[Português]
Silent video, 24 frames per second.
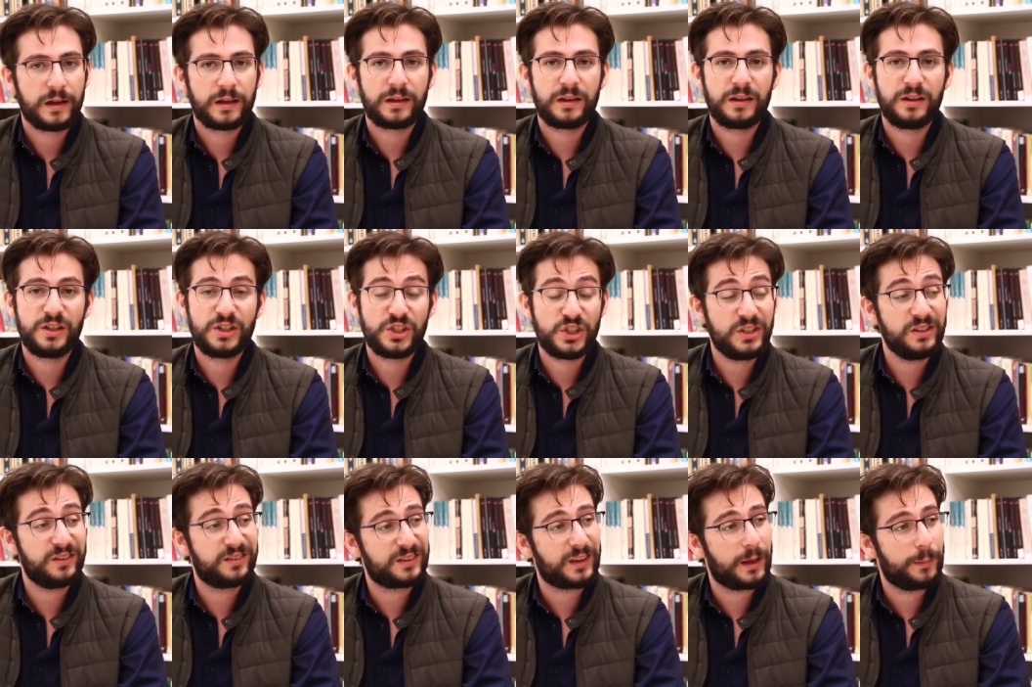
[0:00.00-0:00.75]
de
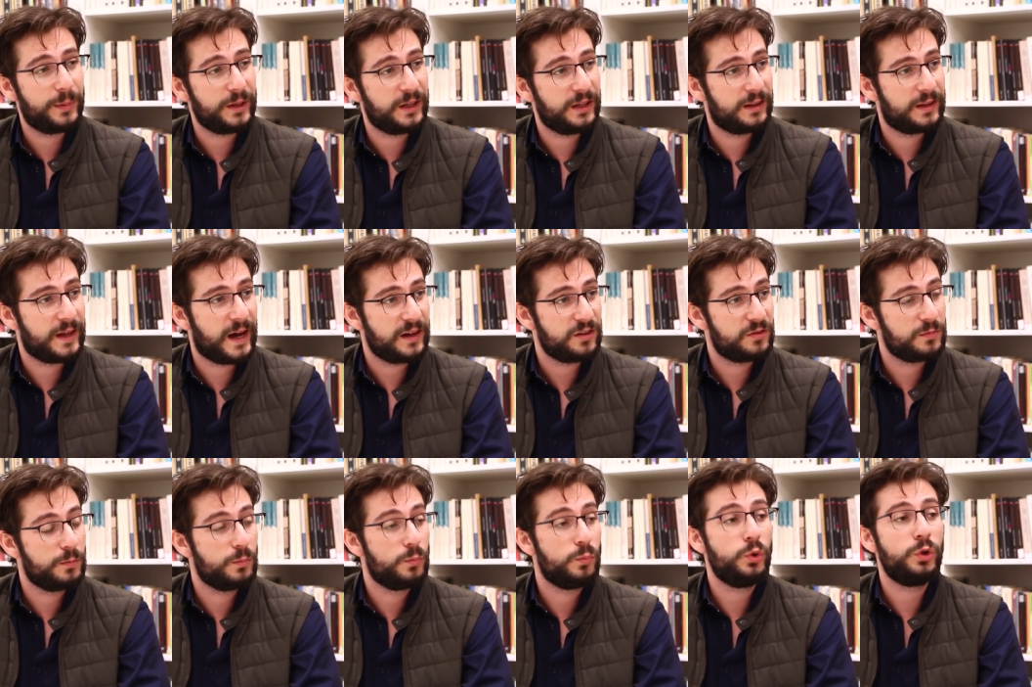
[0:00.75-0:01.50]
instabilidade
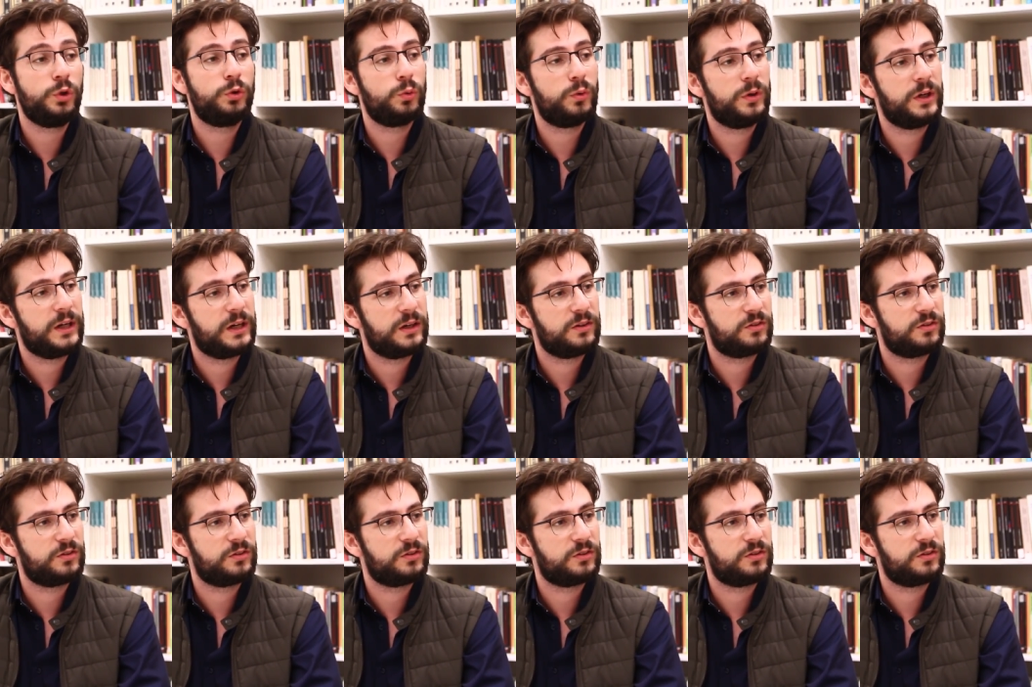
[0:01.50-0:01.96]
muito grande.